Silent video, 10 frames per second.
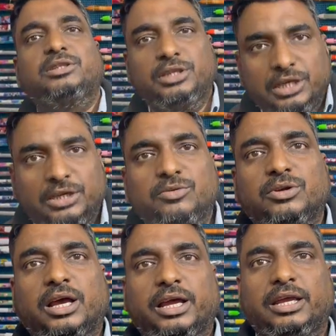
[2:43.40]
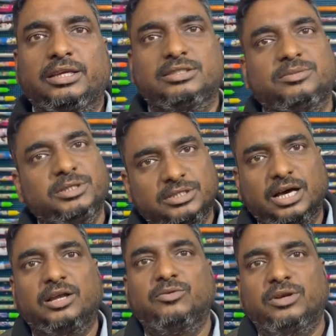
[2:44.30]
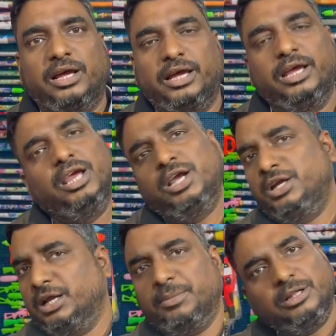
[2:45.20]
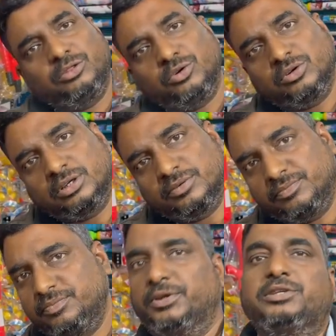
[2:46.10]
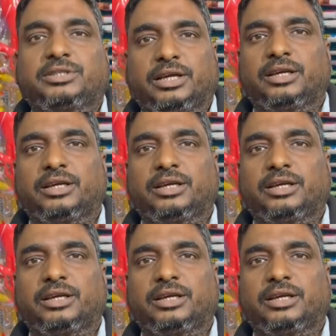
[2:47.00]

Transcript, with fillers: तीन गुना है किसी में चार गुना है डबल तो फिक्स है और